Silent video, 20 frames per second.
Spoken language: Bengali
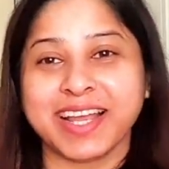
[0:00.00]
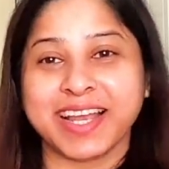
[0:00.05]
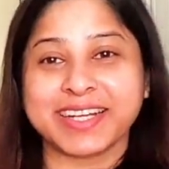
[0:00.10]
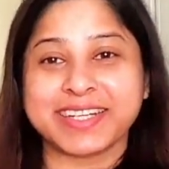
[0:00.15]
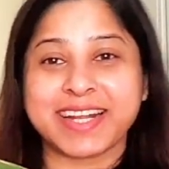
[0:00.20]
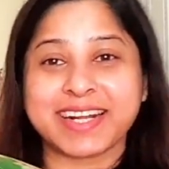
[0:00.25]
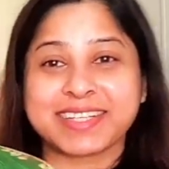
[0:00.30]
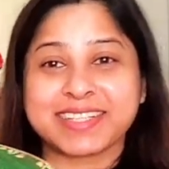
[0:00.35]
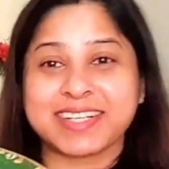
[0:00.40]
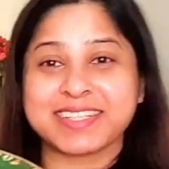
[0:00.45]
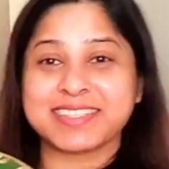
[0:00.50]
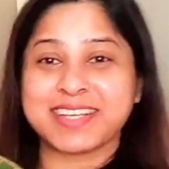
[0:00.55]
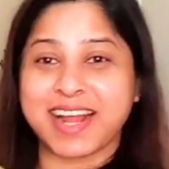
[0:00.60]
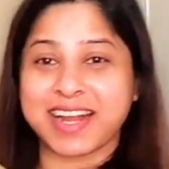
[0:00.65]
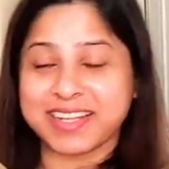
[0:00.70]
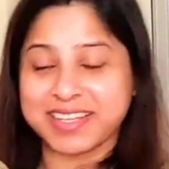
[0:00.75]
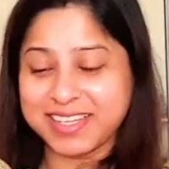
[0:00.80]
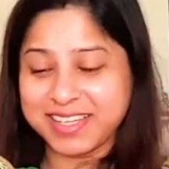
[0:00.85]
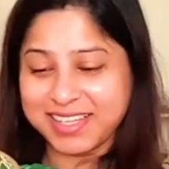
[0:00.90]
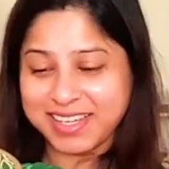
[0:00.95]
এটা একটা
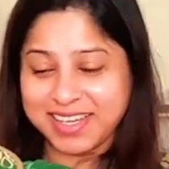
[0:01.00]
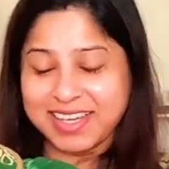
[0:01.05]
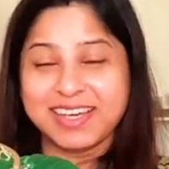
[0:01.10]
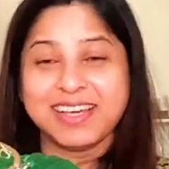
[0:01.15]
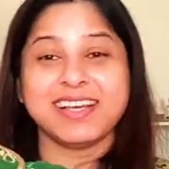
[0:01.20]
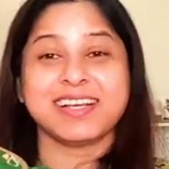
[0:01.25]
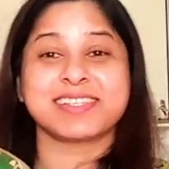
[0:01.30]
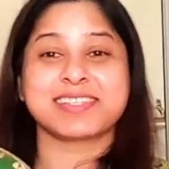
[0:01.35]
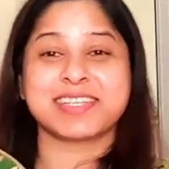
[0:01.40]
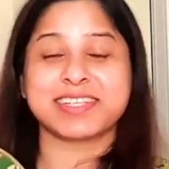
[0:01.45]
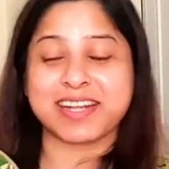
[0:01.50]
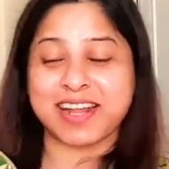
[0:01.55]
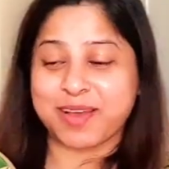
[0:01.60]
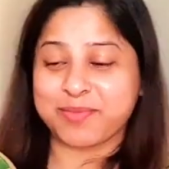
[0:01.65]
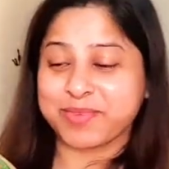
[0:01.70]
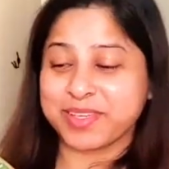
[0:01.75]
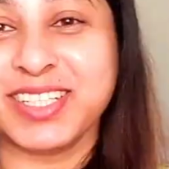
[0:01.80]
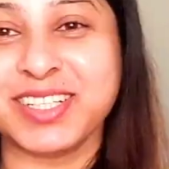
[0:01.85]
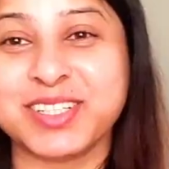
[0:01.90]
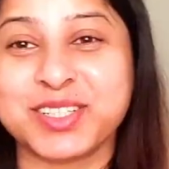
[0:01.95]
শাড়ি যেটা
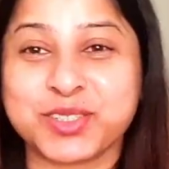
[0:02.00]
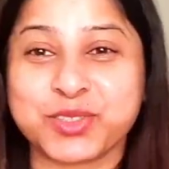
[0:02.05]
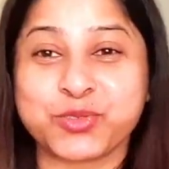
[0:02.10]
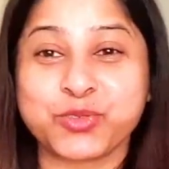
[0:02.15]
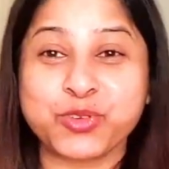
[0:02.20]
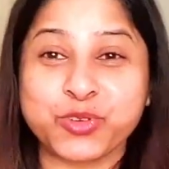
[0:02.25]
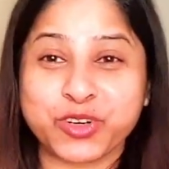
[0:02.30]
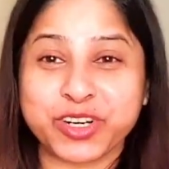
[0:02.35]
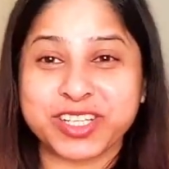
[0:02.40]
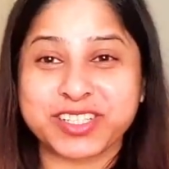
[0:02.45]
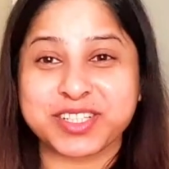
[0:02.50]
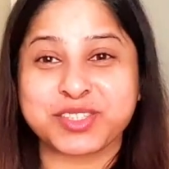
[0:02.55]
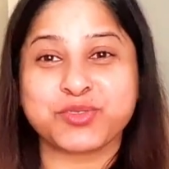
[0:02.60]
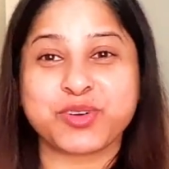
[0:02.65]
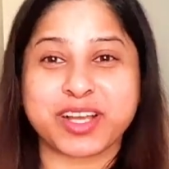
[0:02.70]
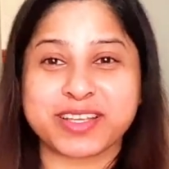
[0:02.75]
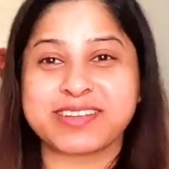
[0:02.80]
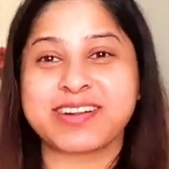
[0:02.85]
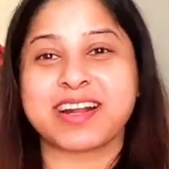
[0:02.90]
আমি শুরু করেছি দু